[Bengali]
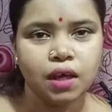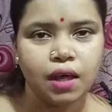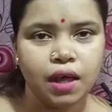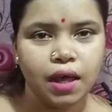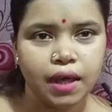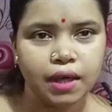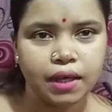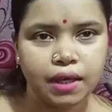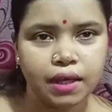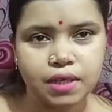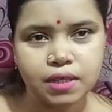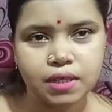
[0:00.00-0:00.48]

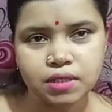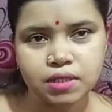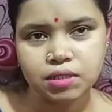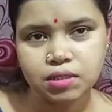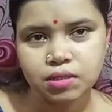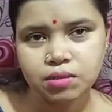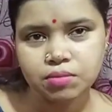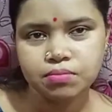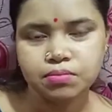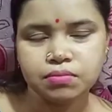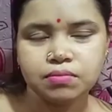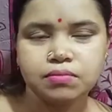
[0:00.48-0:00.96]
একেই
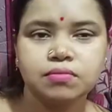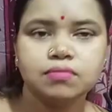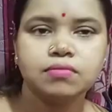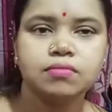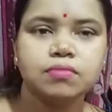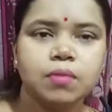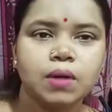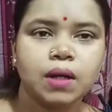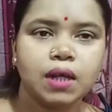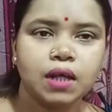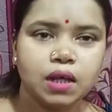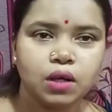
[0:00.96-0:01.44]

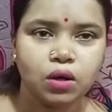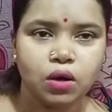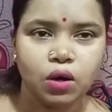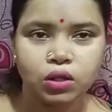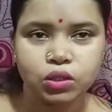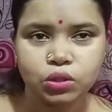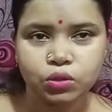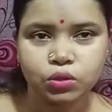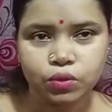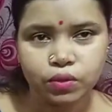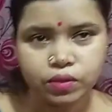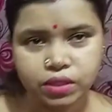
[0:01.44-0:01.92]
মানে
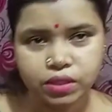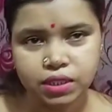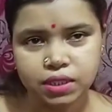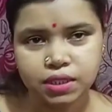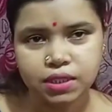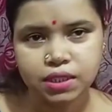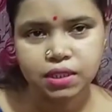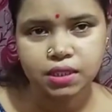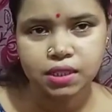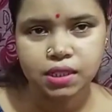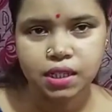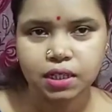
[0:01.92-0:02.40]
অর্থনৈতিক
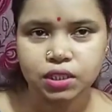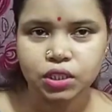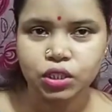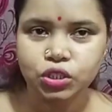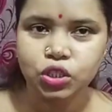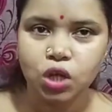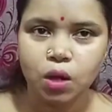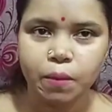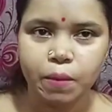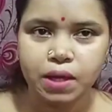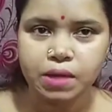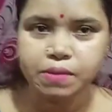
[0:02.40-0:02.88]
দিক থেকে তো
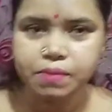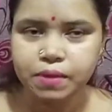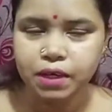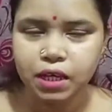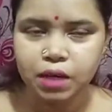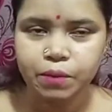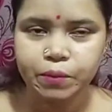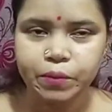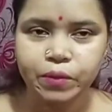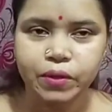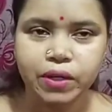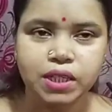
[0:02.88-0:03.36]
সবাই
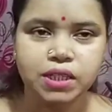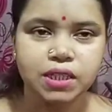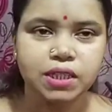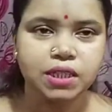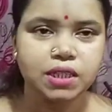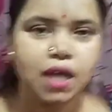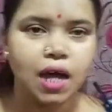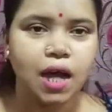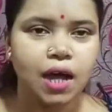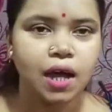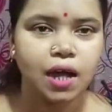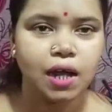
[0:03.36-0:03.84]
ভেঙে পড়েছি
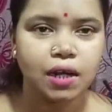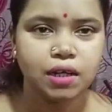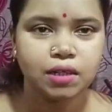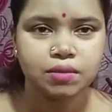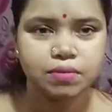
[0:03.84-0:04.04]
আর